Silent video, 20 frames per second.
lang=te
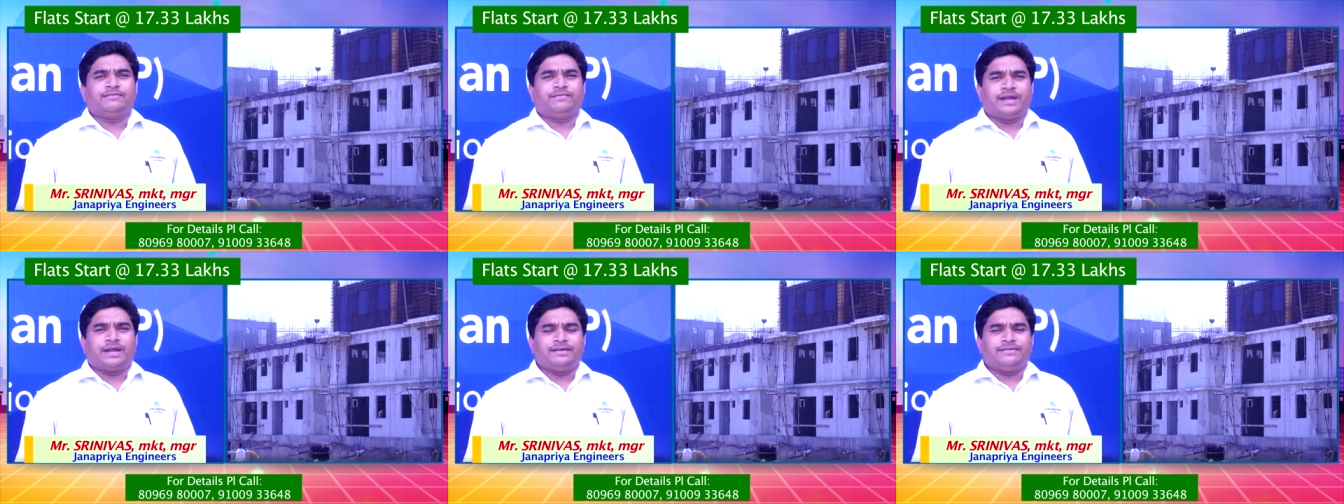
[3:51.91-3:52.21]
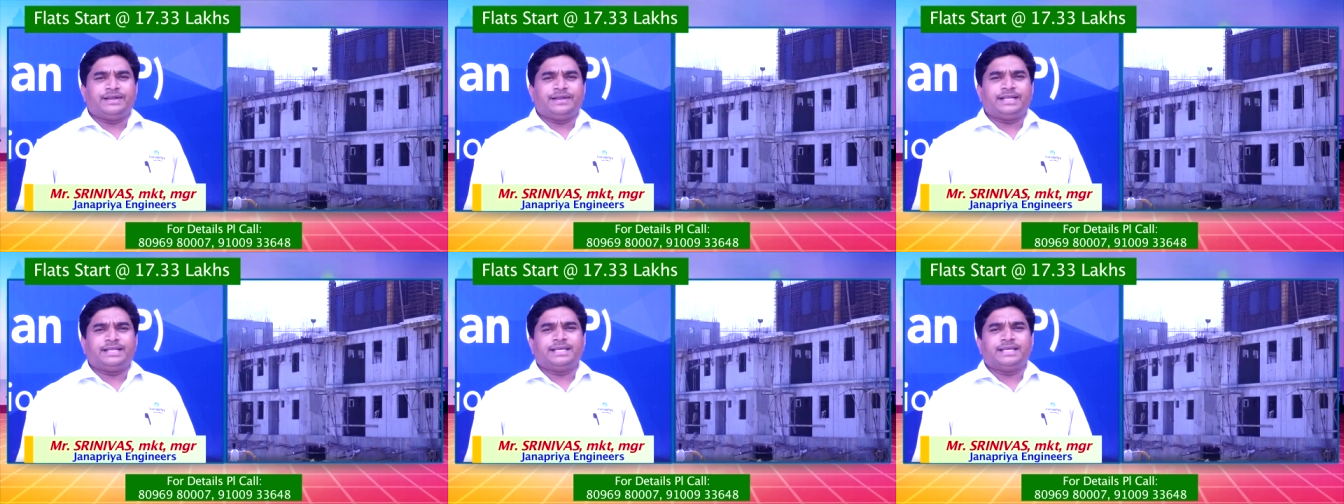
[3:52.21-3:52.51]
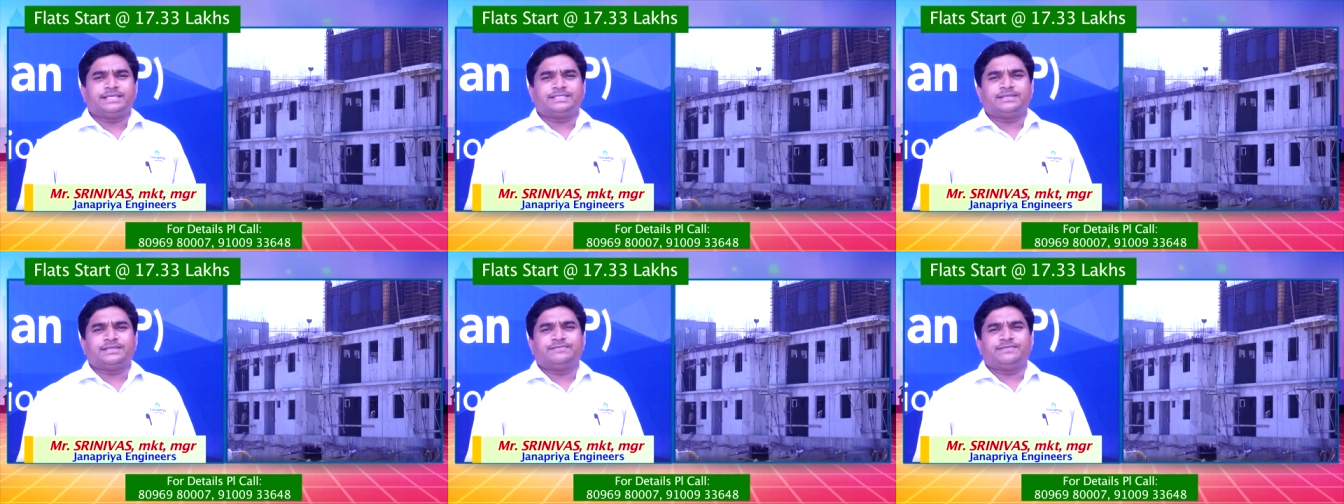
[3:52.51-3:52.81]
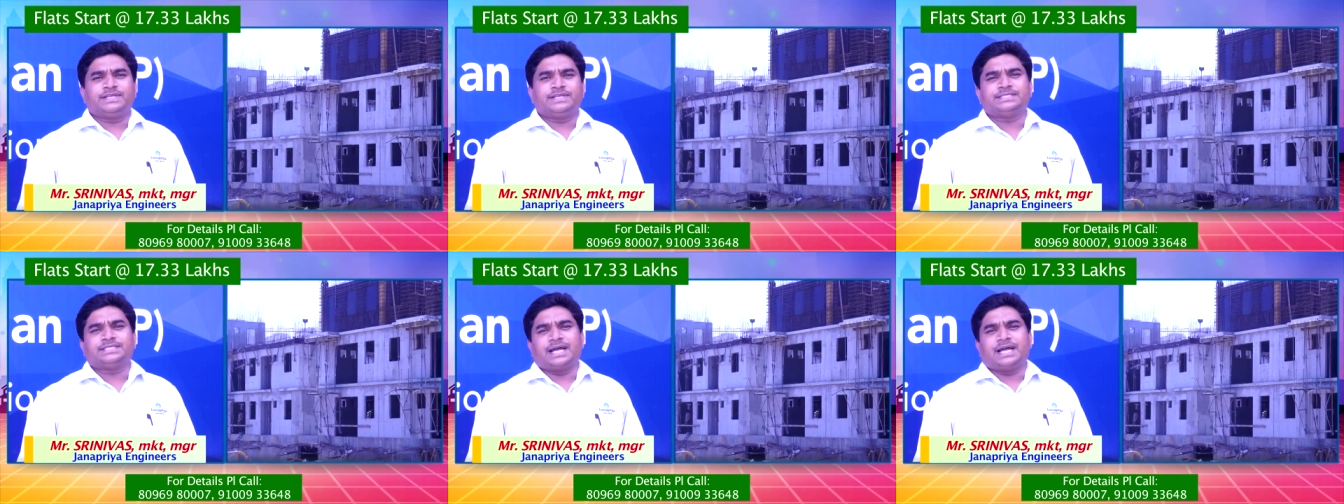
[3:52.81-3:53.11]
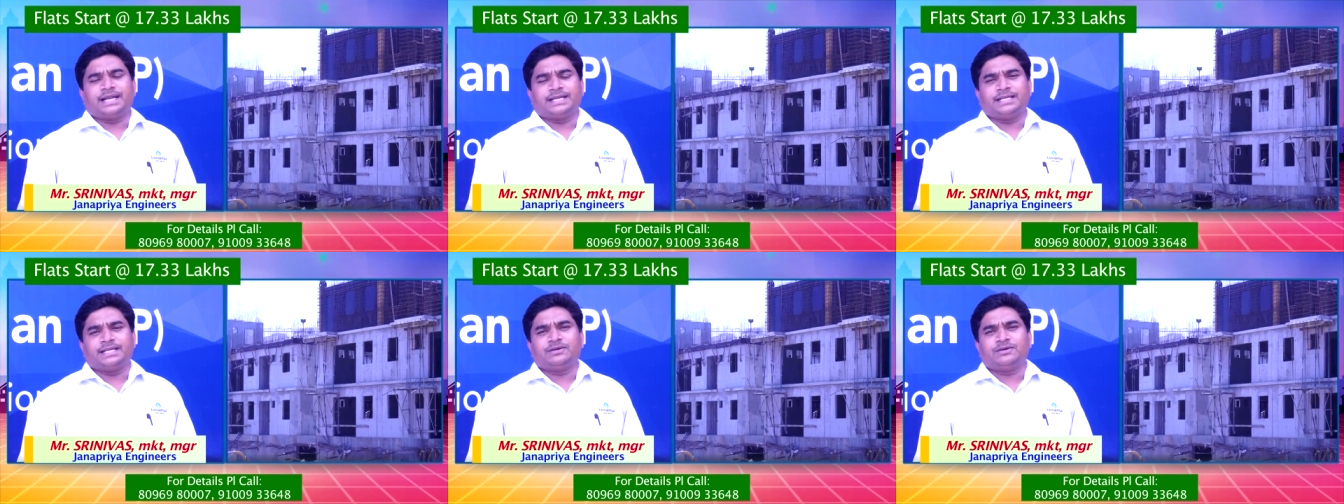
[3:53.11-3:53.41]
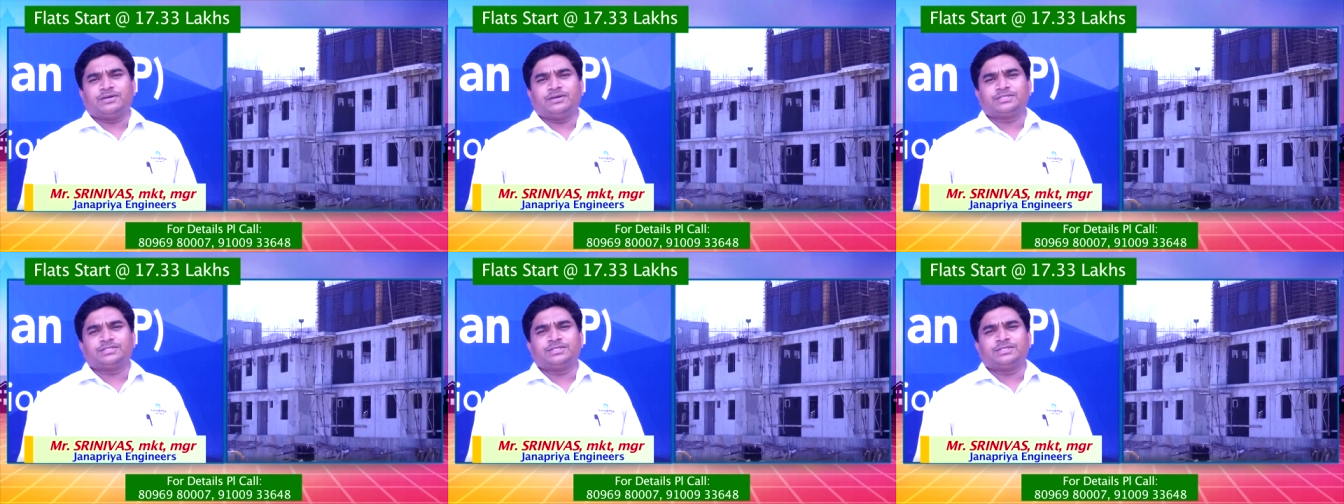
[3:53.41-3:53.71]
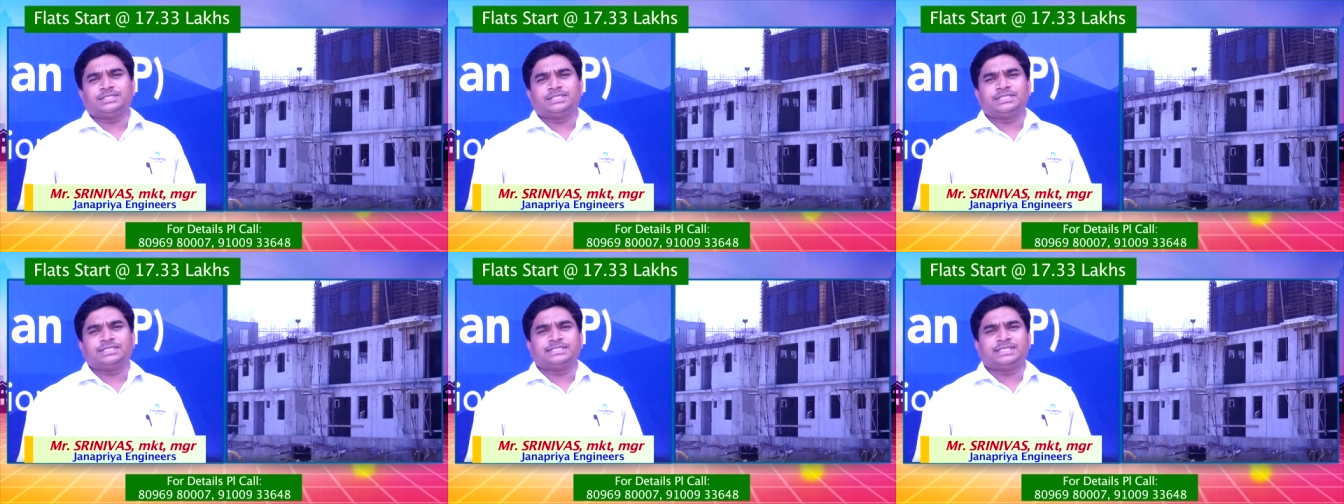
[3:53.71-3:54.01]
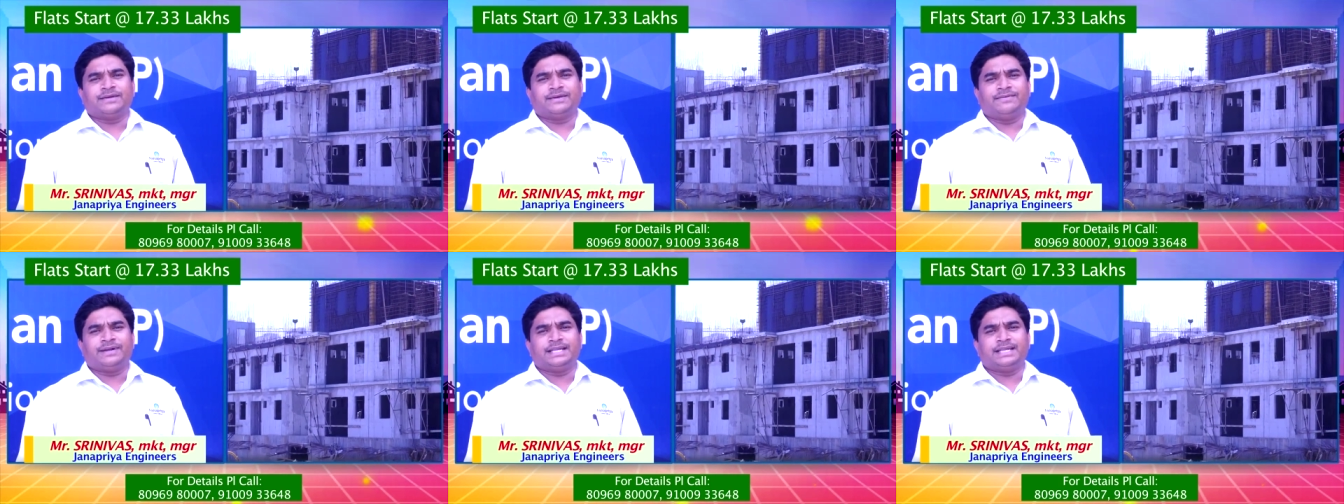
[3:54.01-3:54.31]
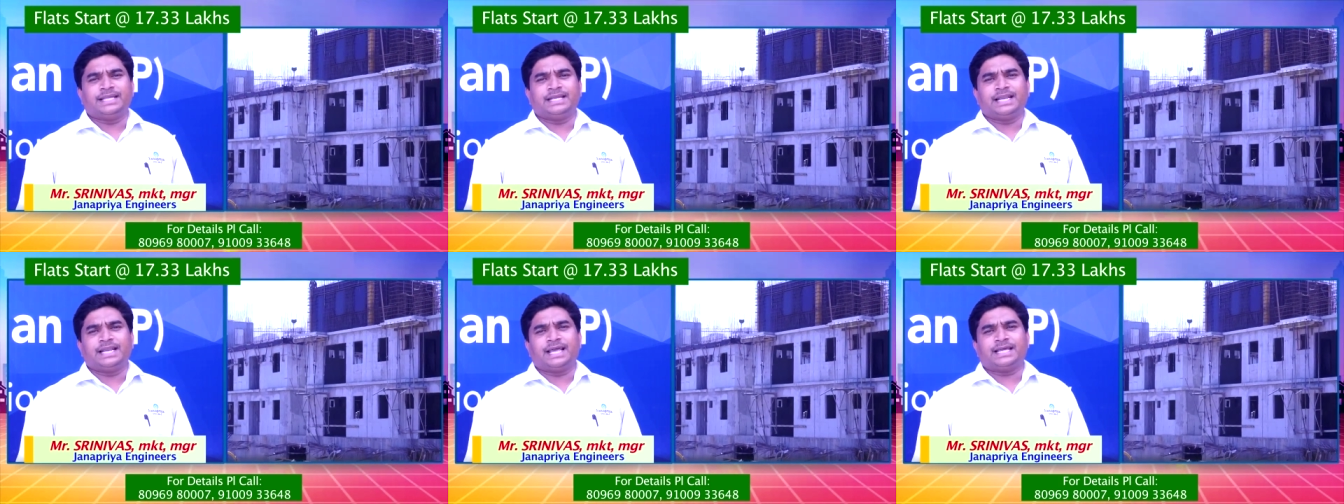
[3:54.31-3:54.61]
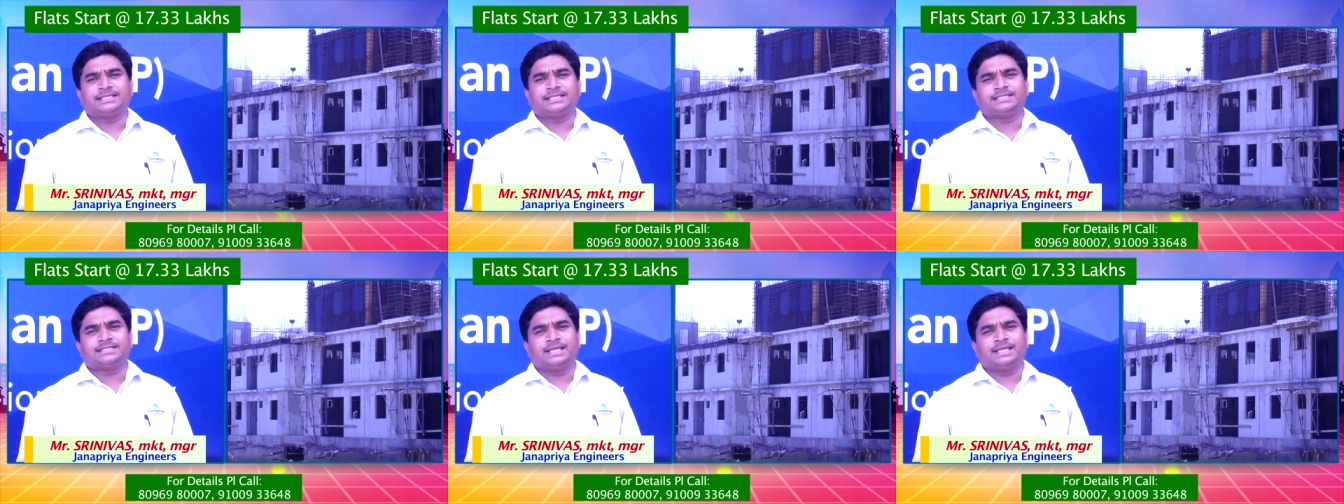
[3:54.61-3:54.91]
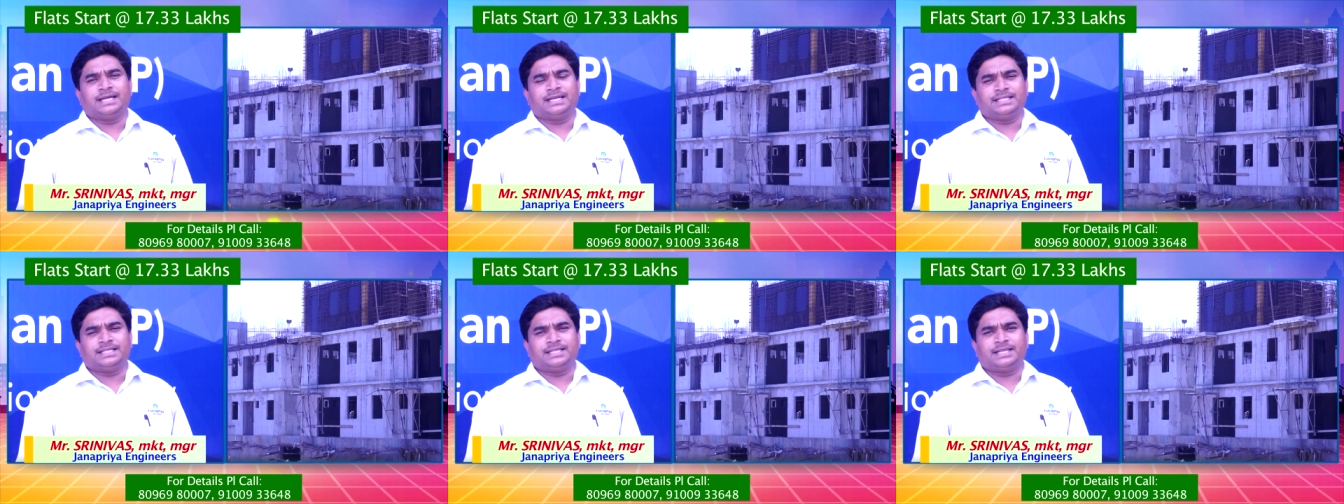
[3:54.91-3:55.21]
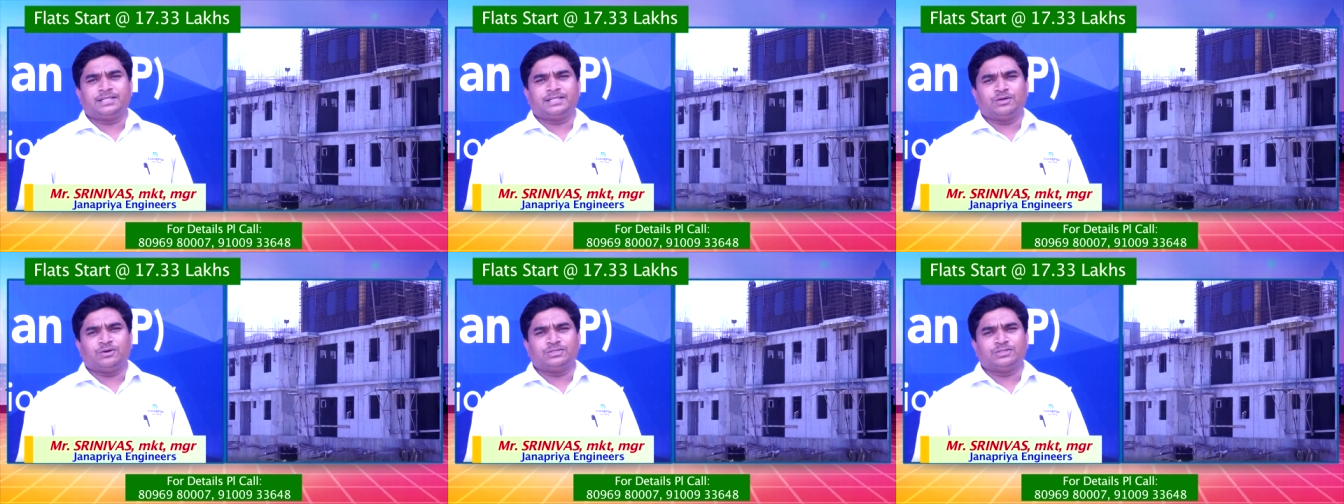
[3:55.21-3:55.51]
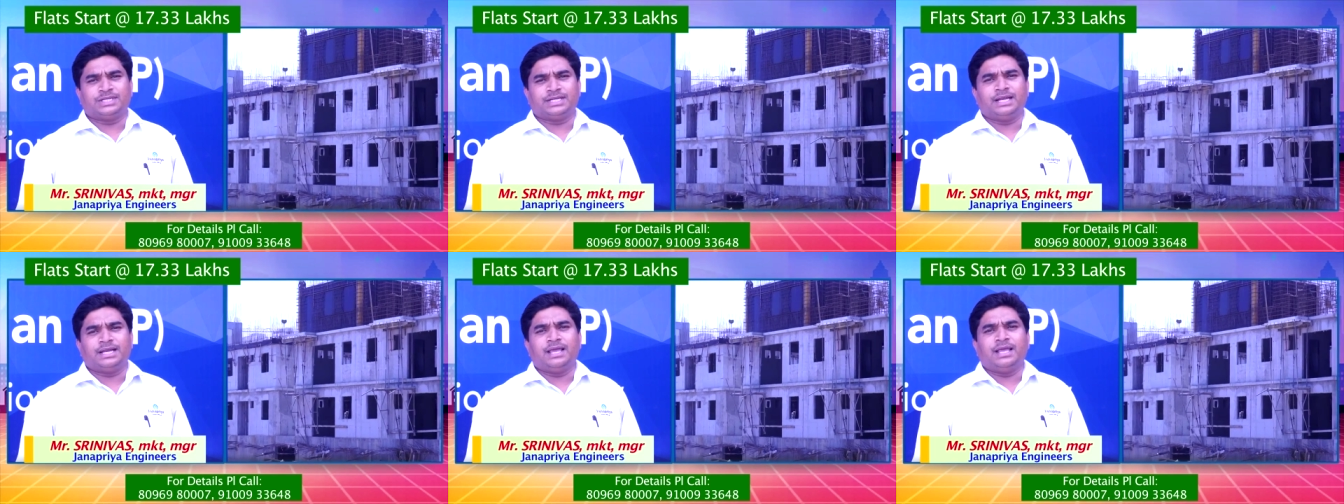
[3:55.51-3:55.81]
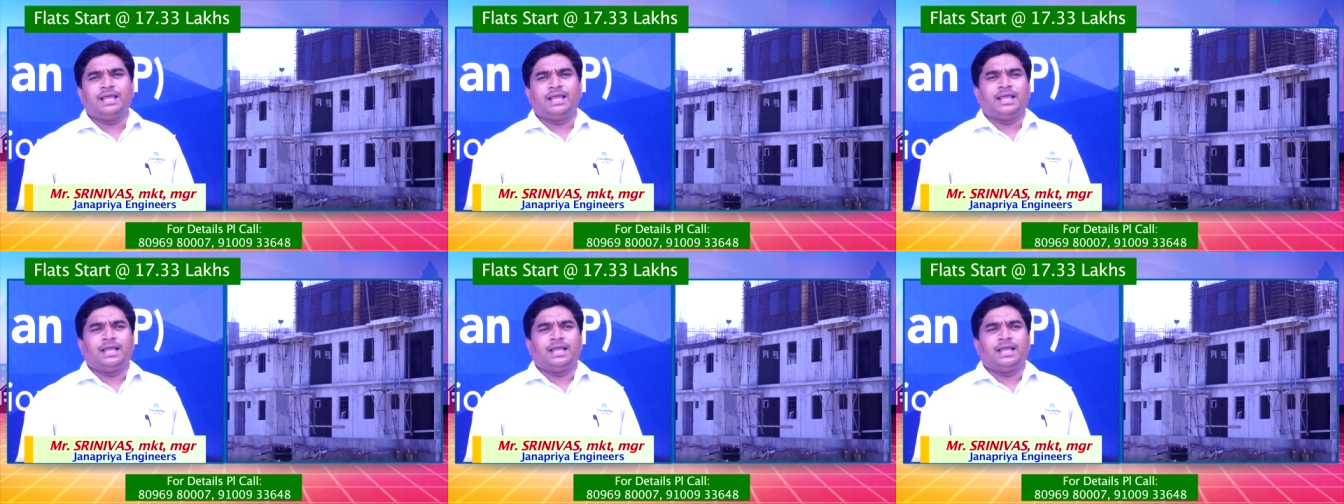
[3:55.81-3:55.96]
ఫైవ్ ఎయిటీ ఎస్ఎఫ్టీ స్టార్టింగ్ కాస్ట్ వచ్చేసి సెవెంటీన్ ల్యాక్స్ థర్టీ త్రీ థౌజండ్